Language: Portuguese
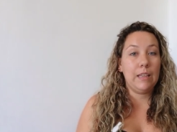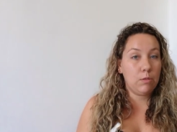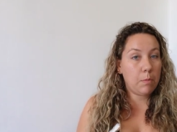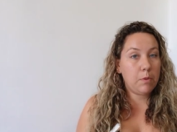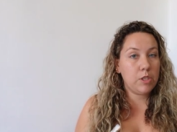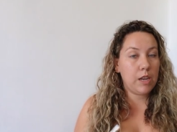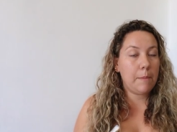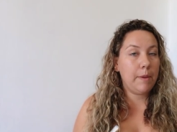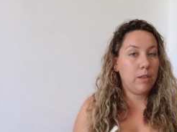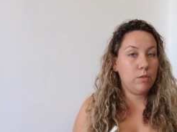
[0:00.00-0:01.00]
e do
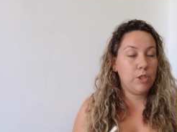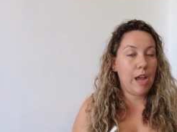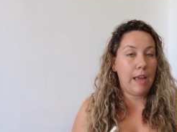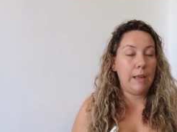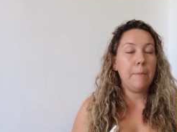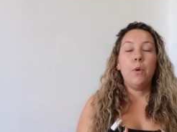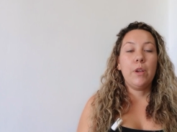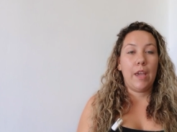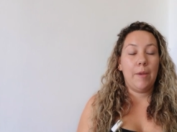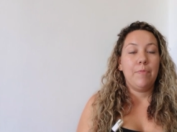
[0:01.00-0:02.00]
apostilamento diário. Por
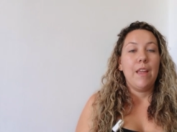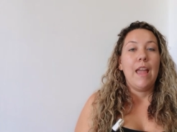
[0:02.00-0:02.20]
quê?